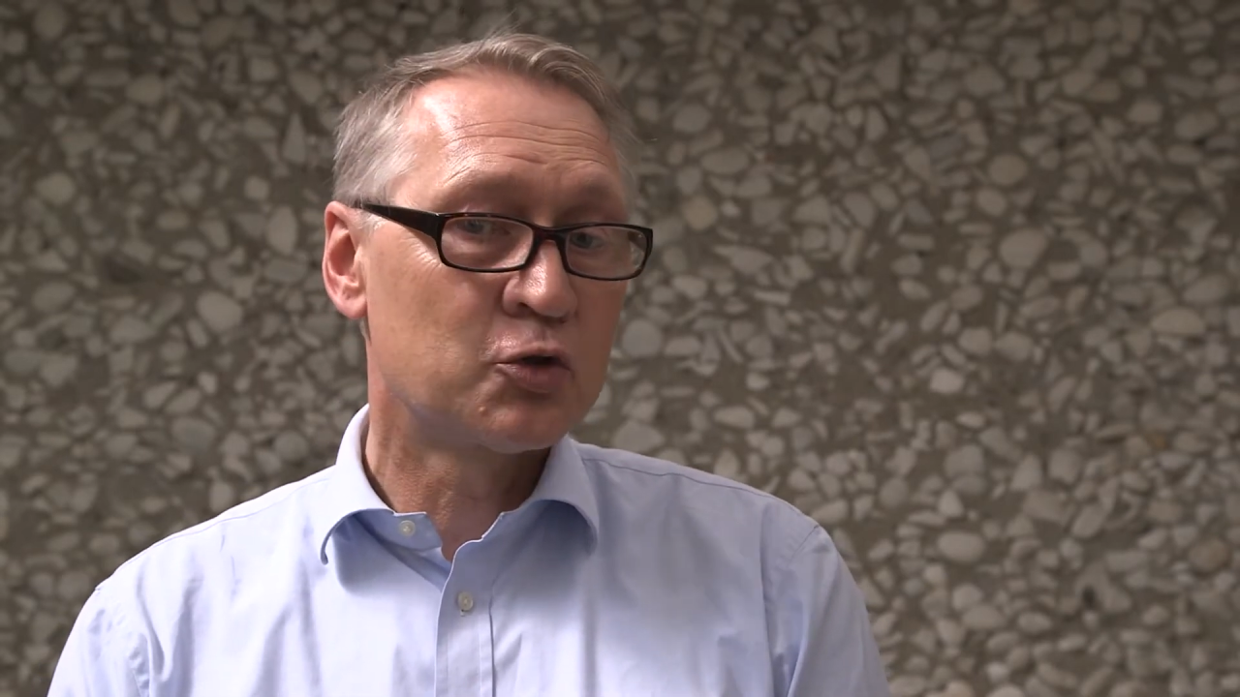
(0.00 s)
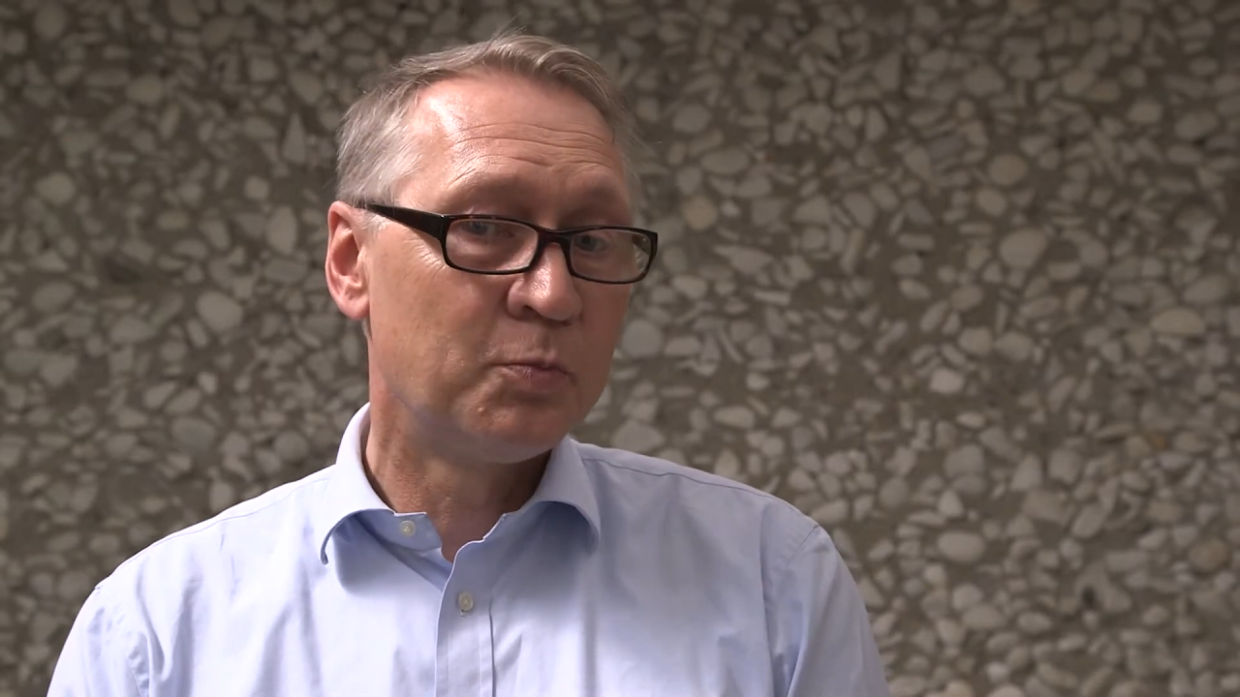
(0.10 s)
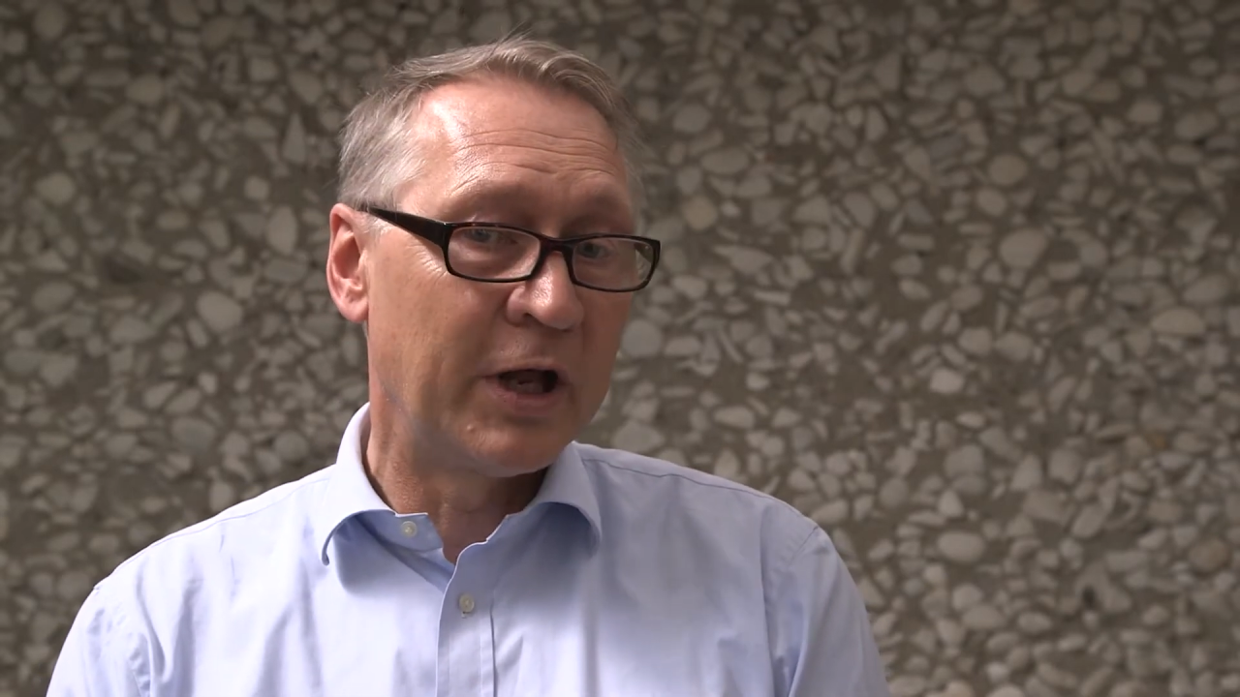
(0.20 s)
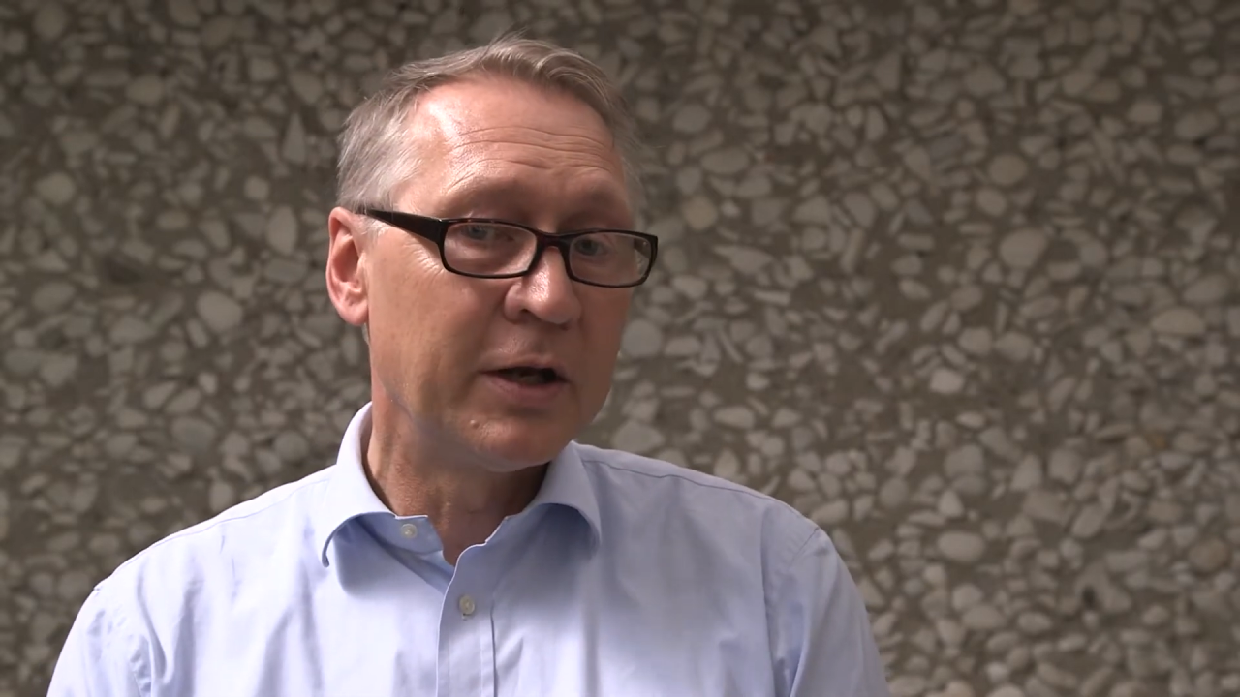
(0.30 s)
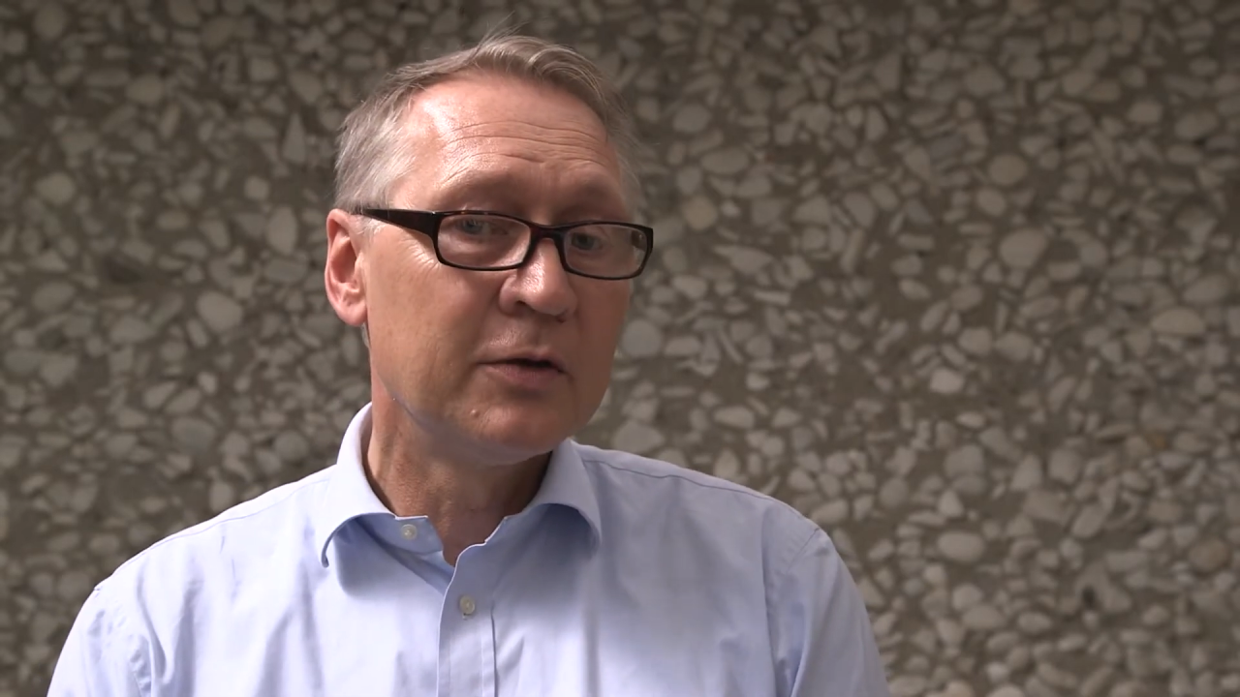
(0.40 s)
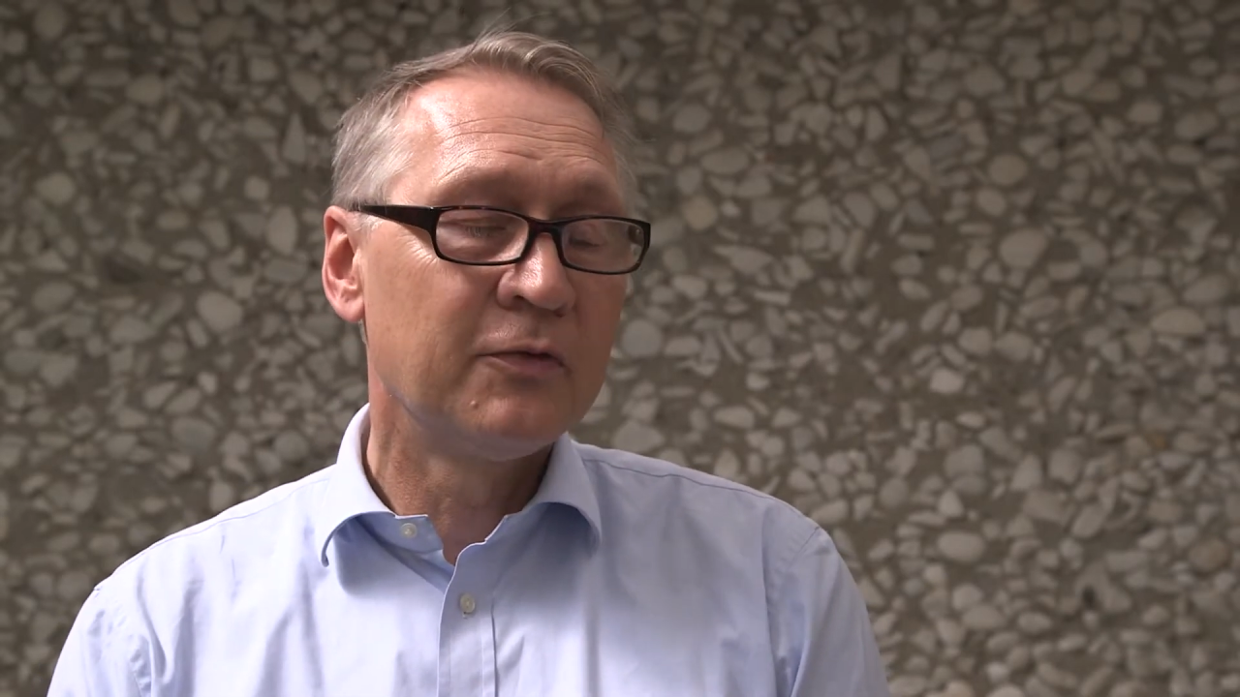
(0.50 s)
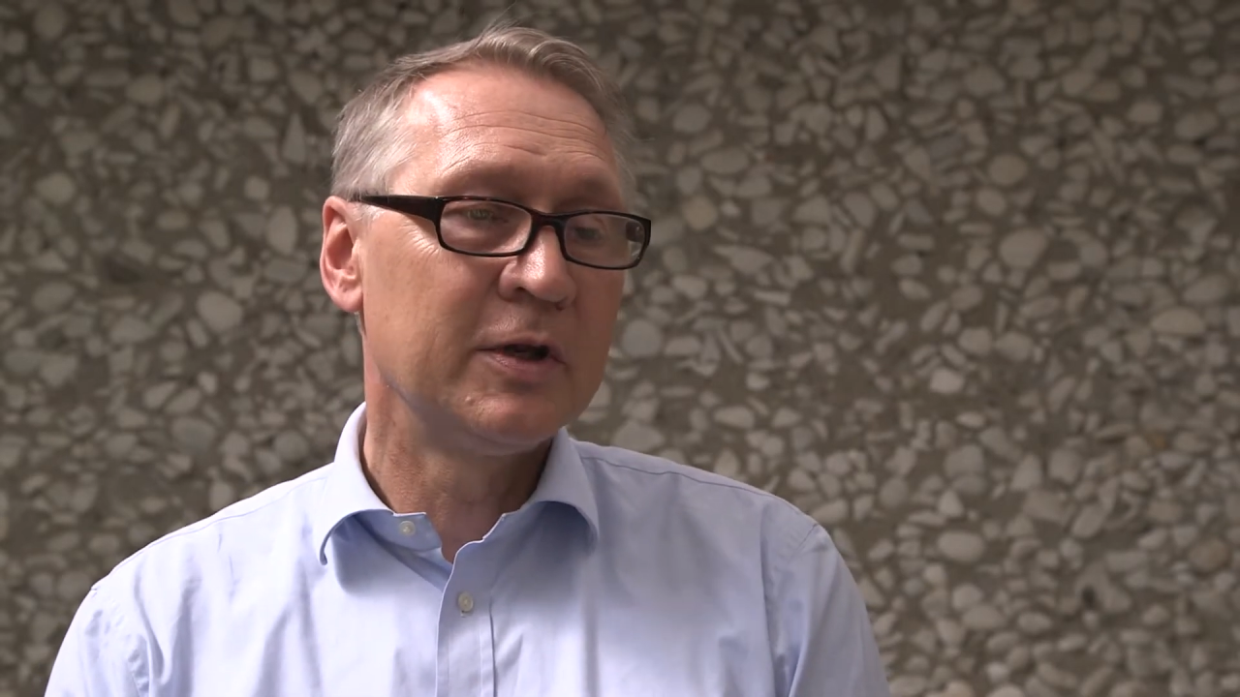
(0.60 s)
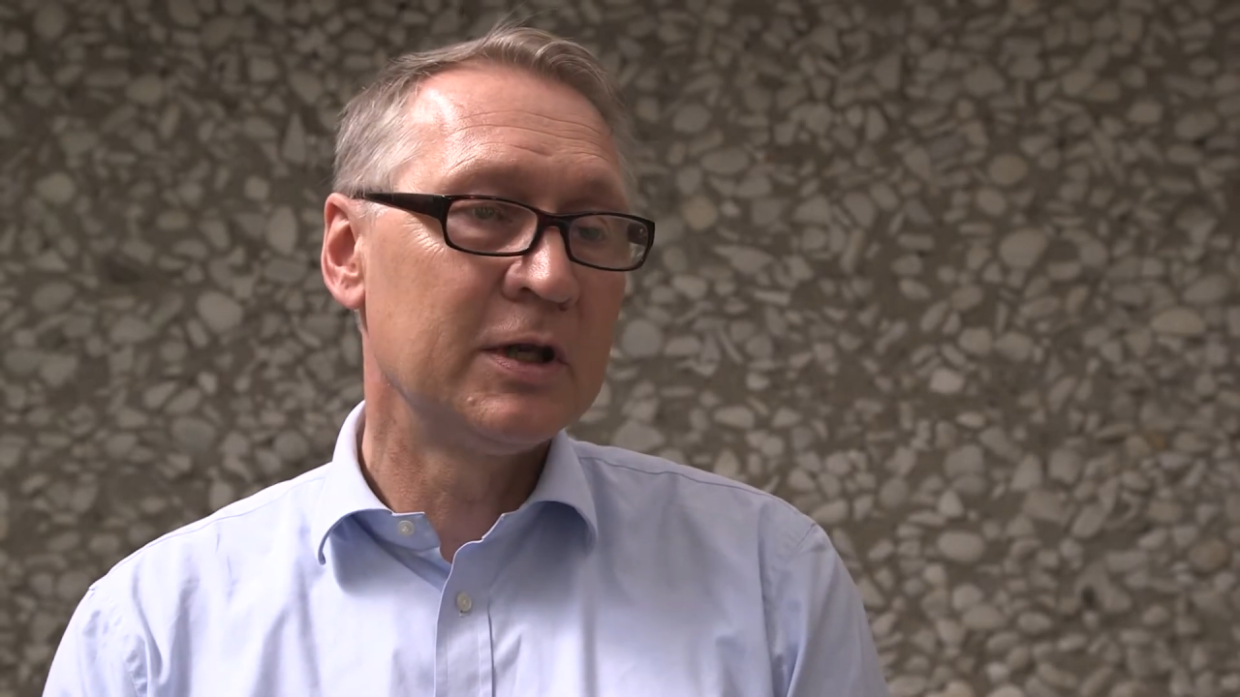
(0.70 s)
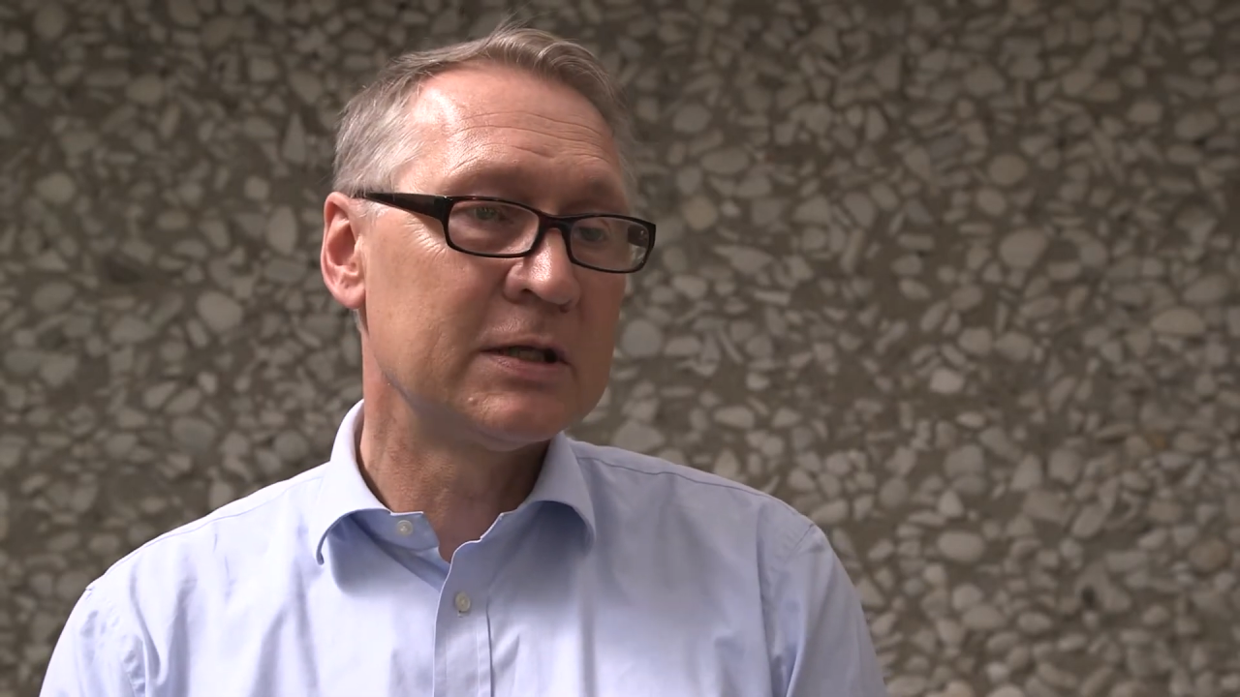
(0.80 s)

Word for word: spannend finde,